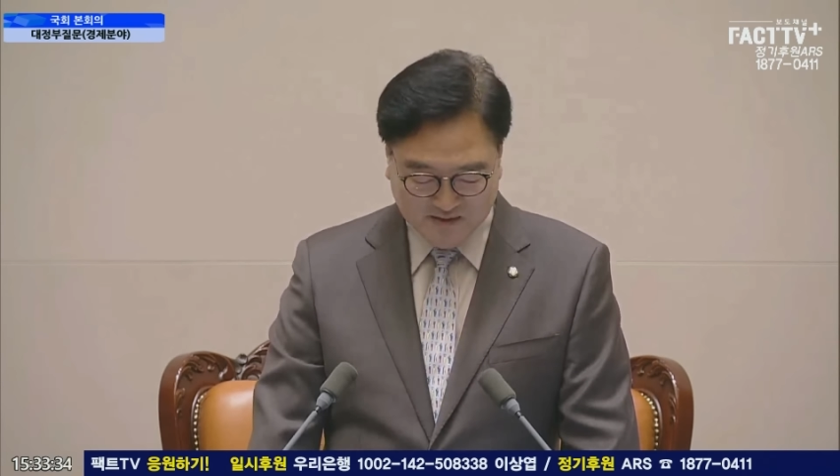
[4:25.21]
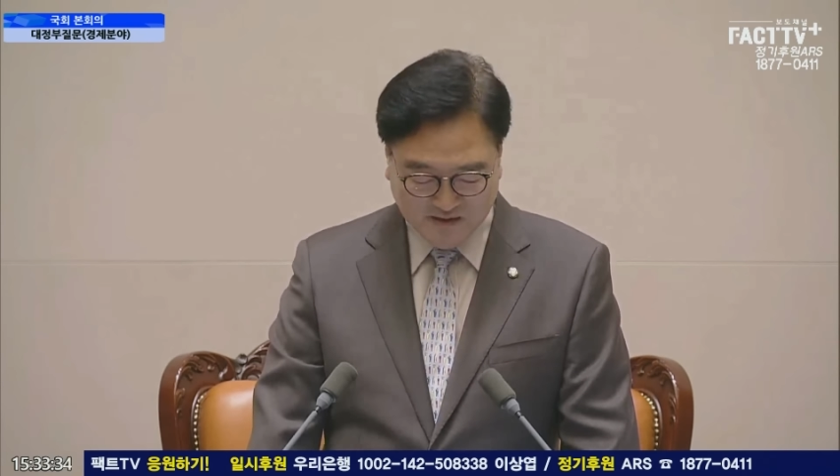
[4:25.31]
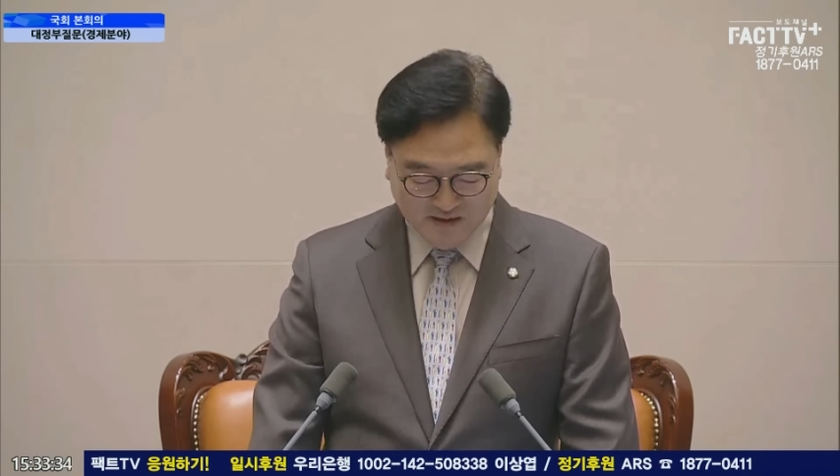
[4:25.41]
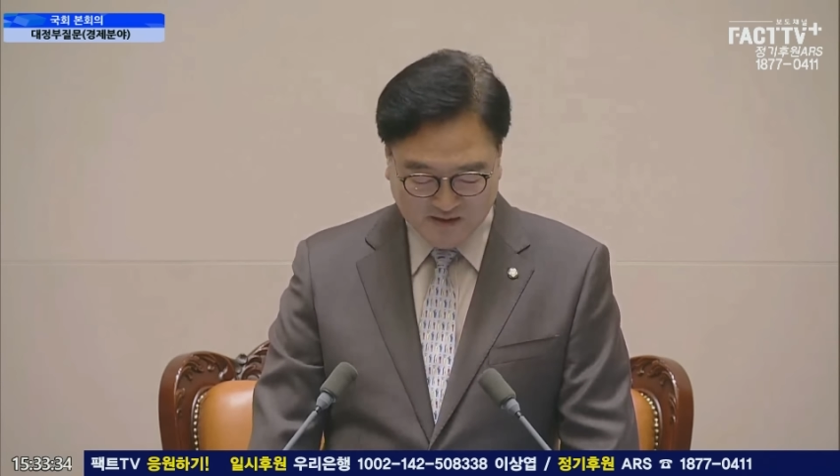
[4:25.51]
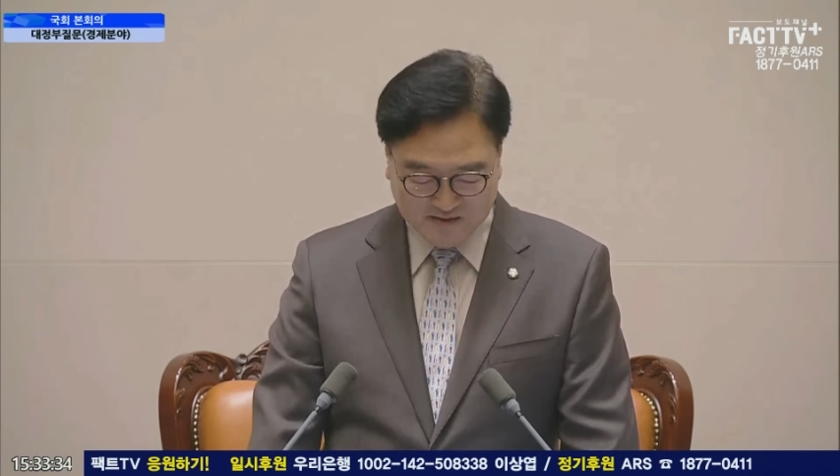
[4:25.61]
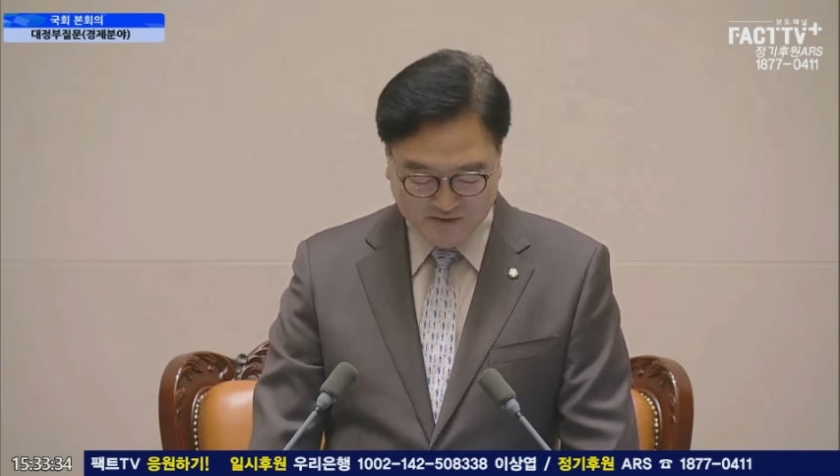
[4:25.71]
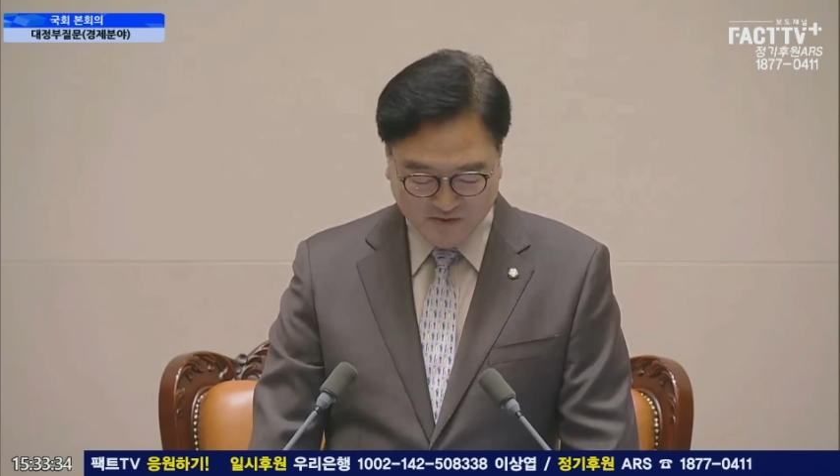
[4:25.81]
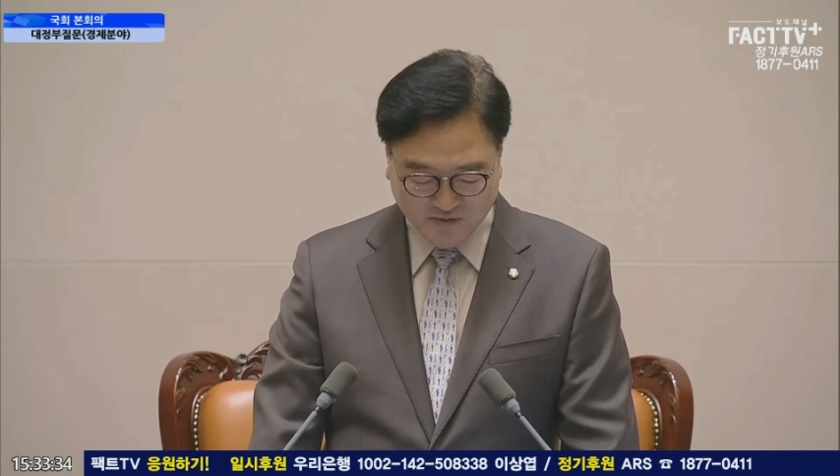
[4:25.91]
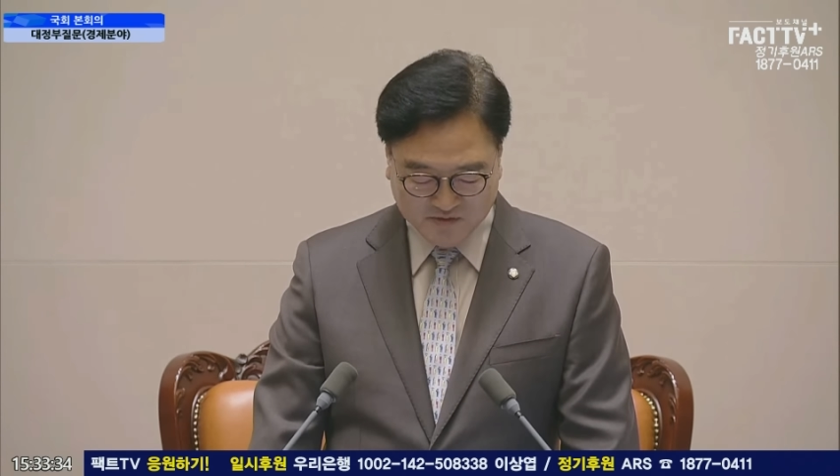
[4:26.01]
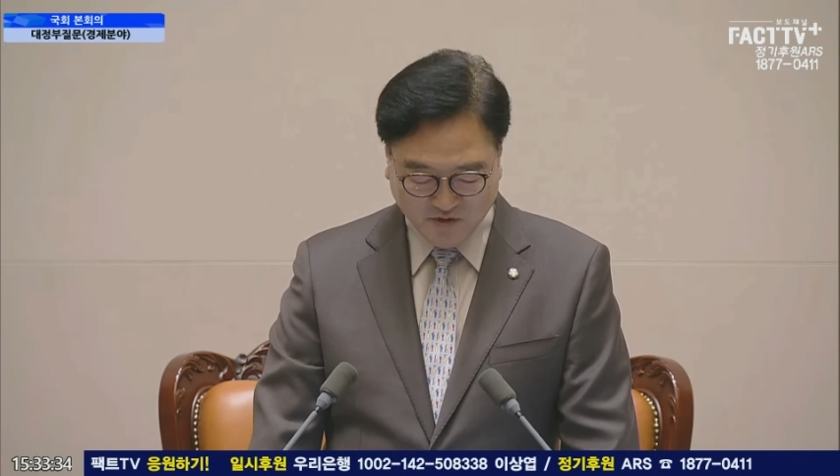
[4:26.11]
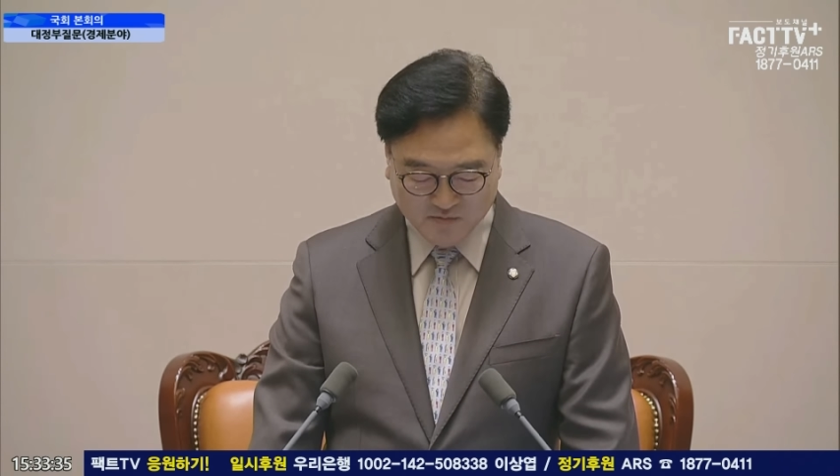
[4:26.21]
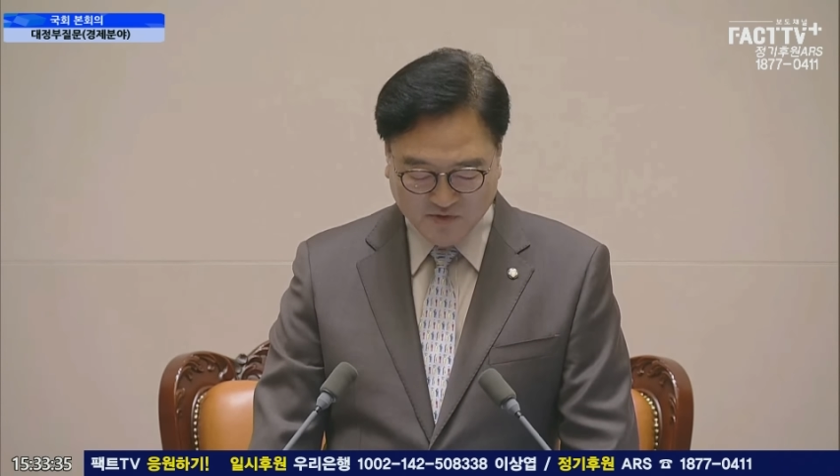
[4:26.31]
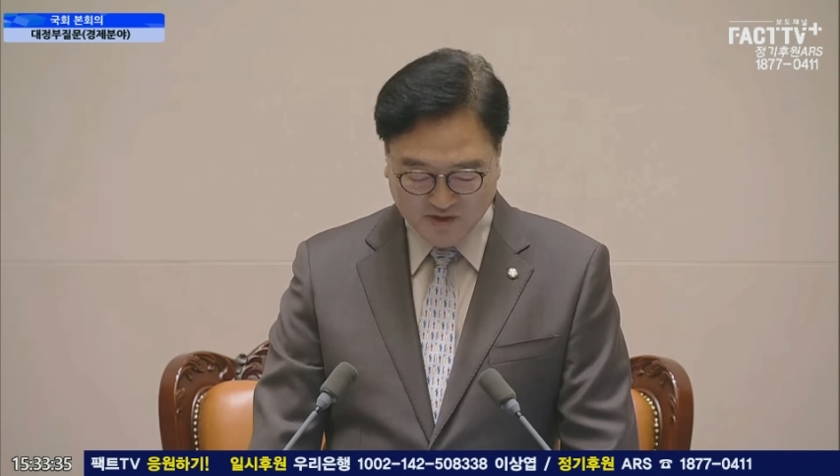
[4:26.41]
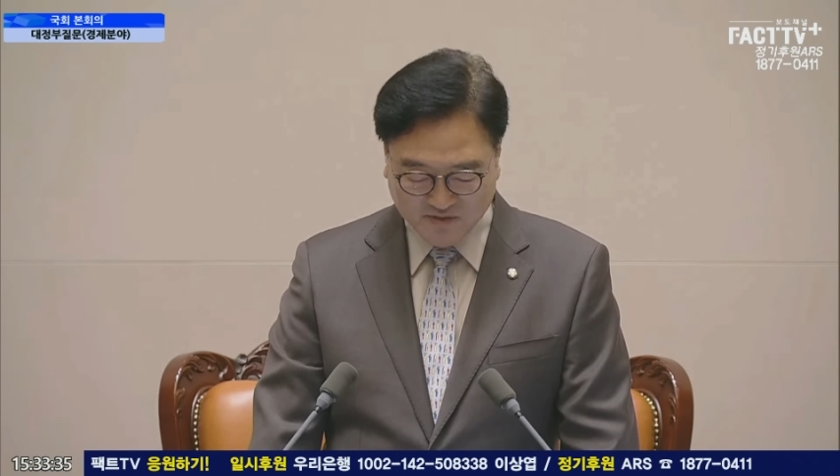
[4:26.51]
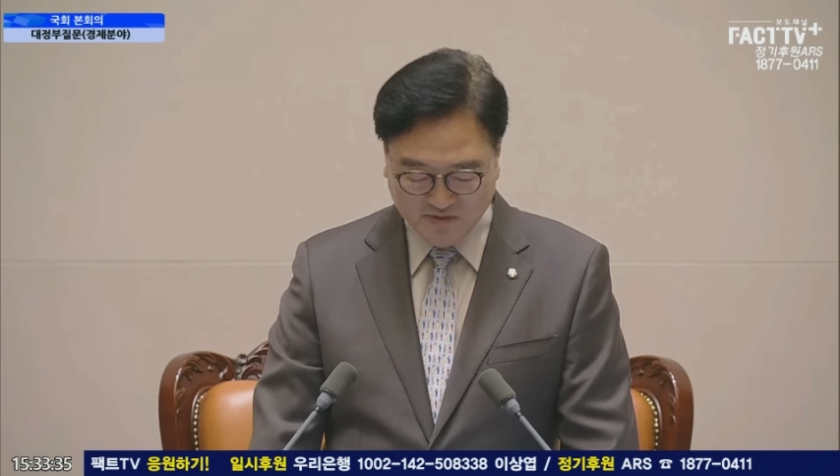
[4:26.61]
어, 그리고
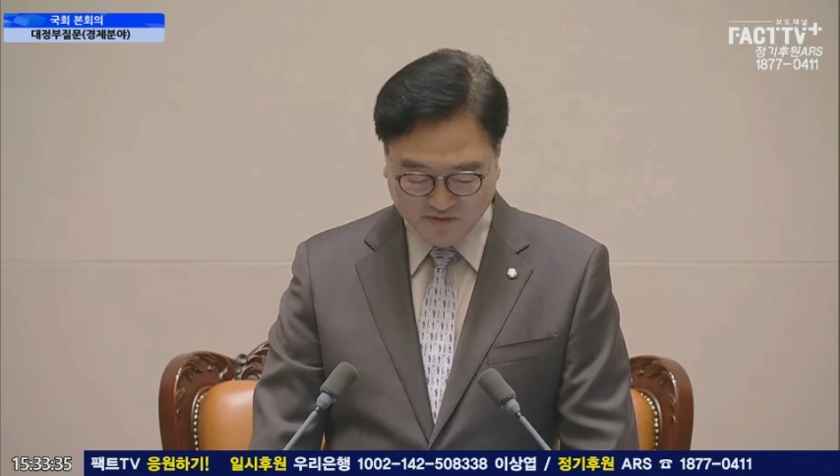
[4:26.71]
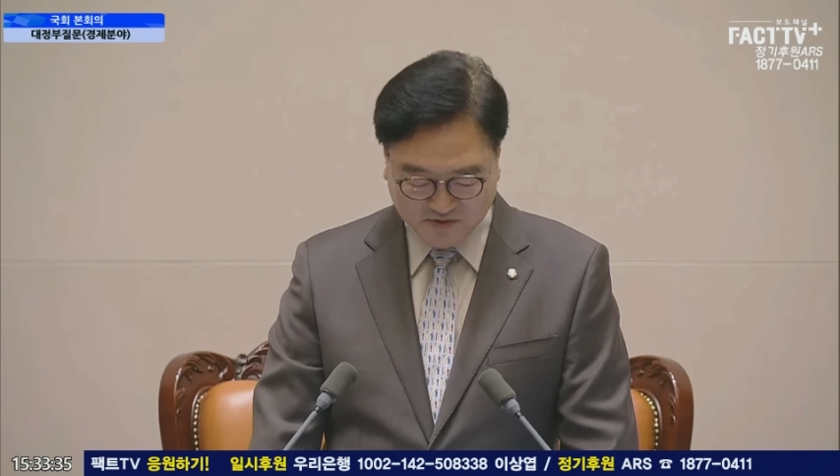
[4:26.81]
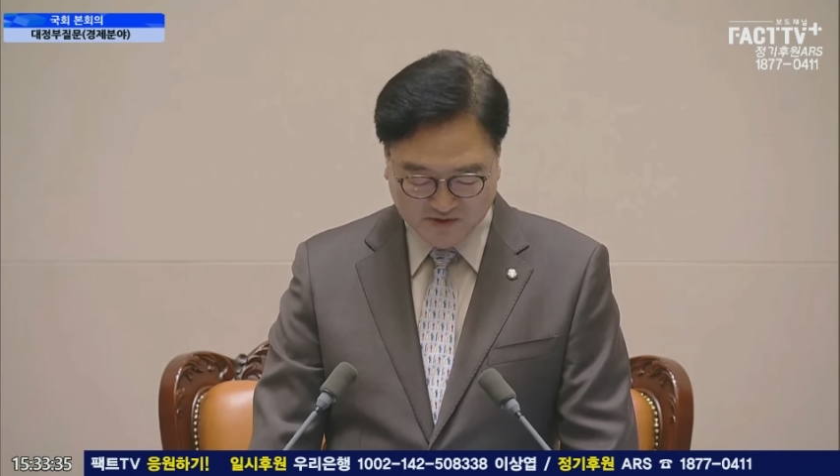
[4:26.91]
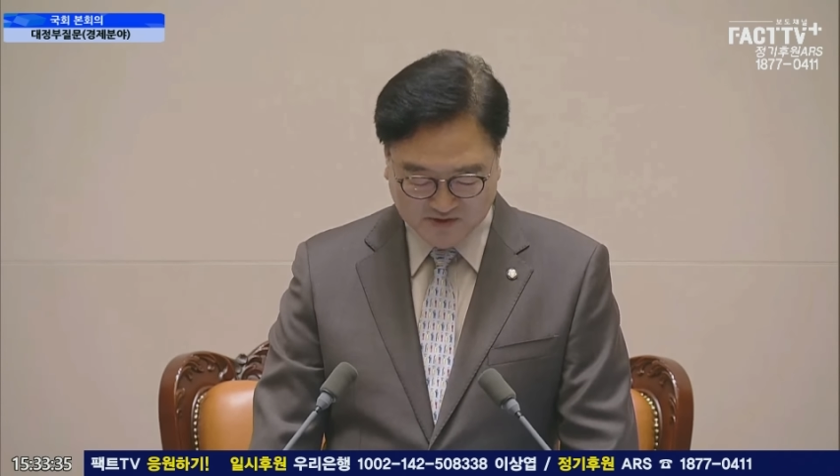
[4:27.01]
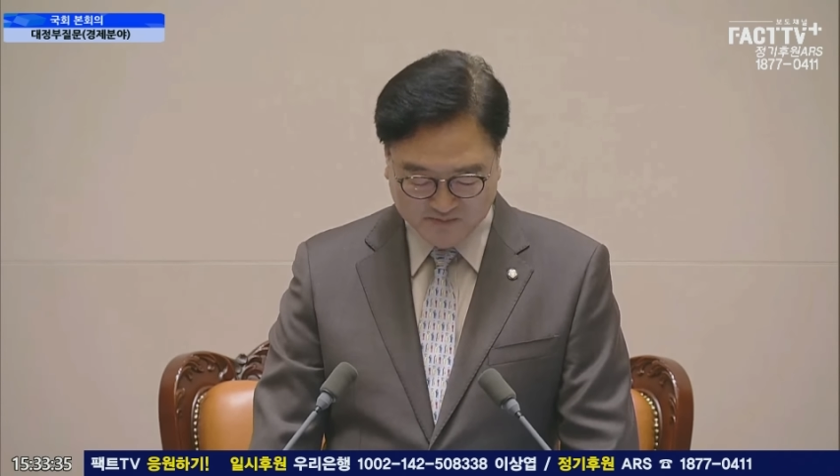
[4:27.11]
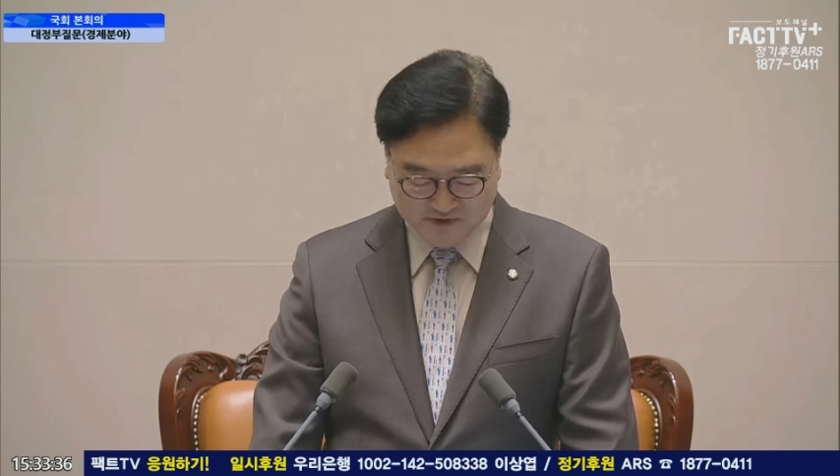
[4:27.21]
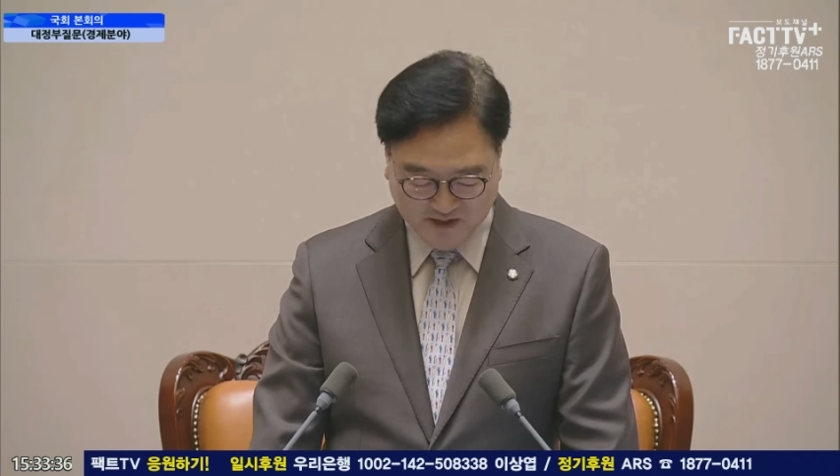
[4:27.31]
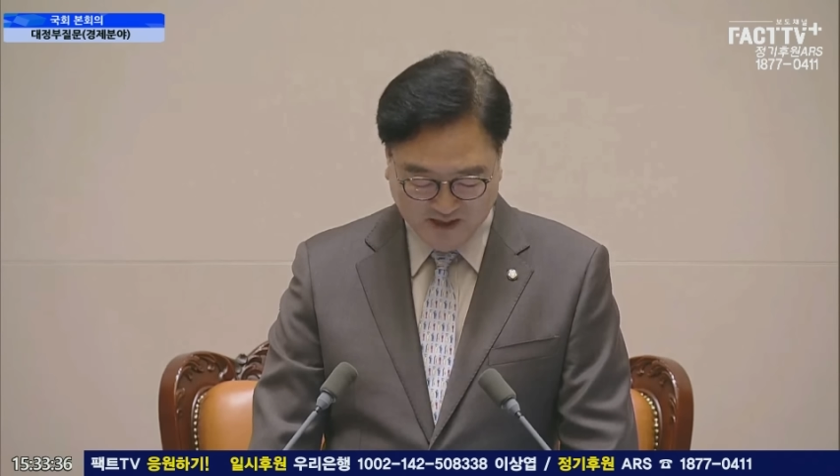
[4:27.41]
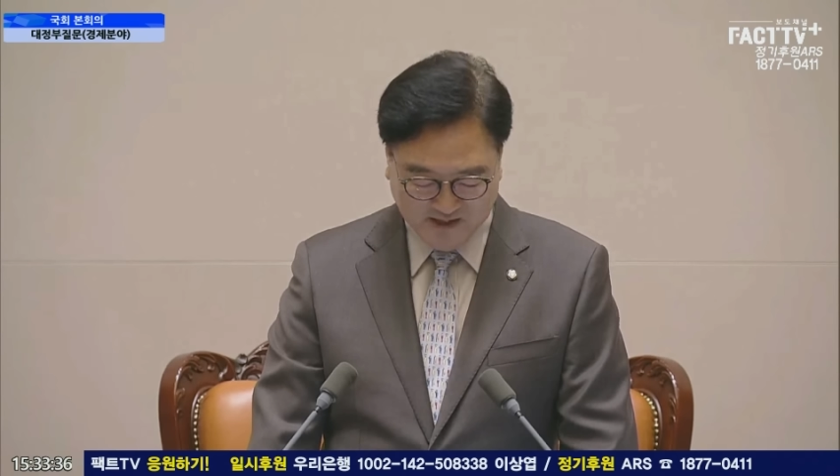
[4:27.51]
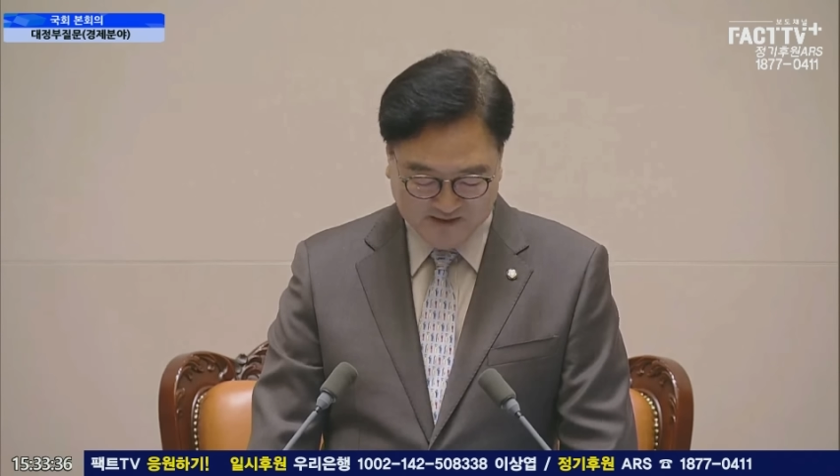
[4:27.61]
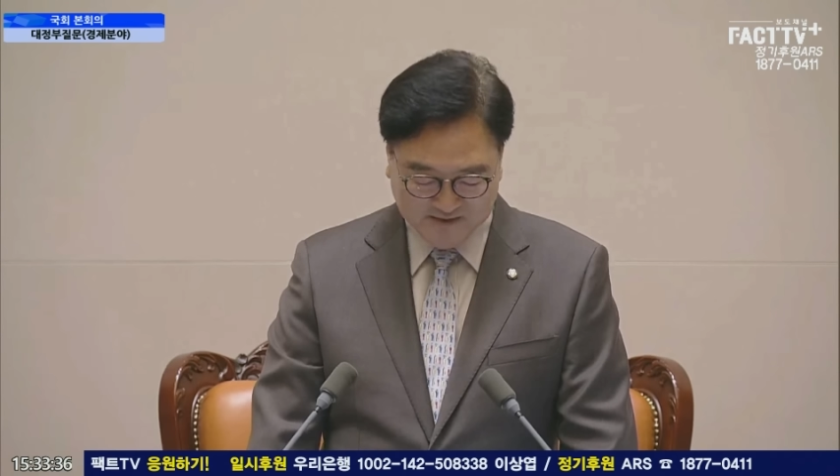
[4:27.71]
정부에도 요청드립니다.